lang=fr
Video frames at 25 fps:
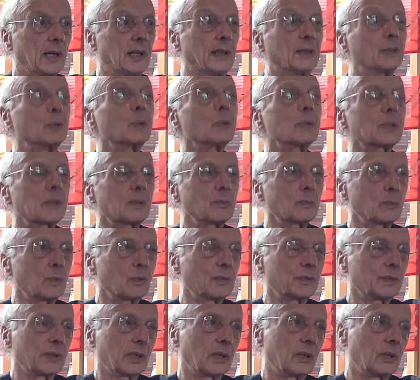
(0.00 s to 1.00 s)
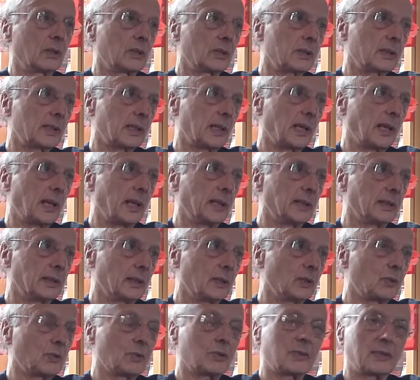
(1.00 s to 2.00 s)
la deuxième conférence a
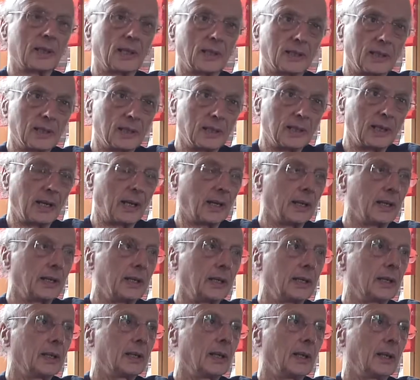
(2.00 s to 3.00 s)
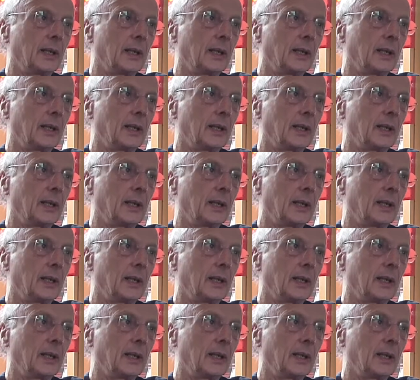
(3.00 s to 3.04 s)
été jusqu'à déclarer